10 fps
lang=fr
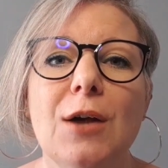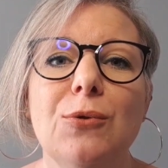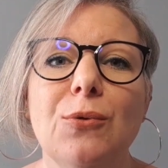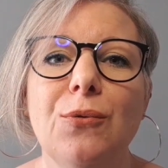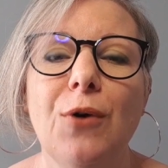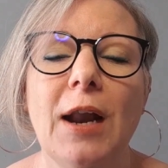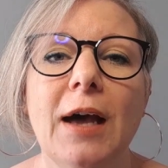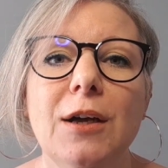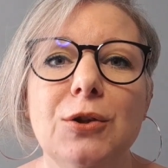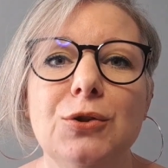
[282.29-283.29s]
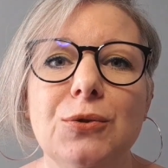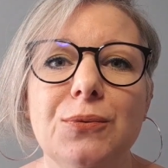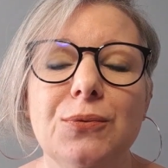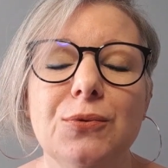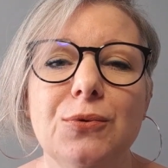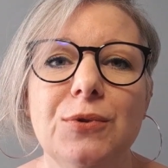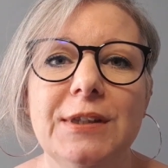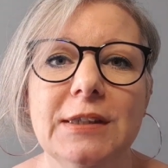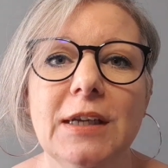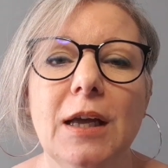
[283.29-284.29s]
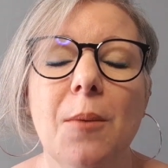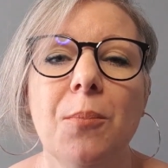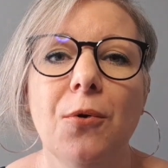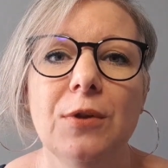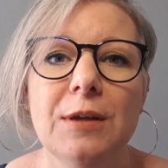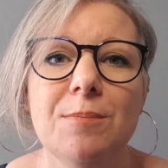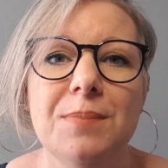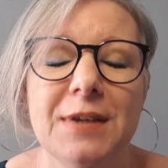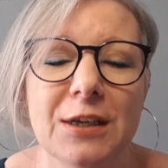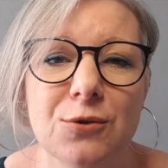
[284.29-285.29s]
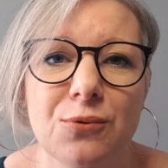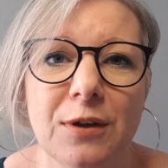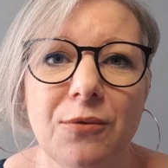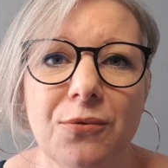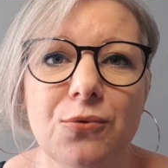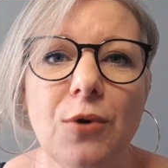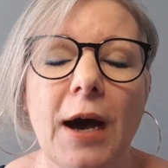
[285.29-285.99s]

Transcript: Donc voilà, je vous dis, prenez bien soin de vous.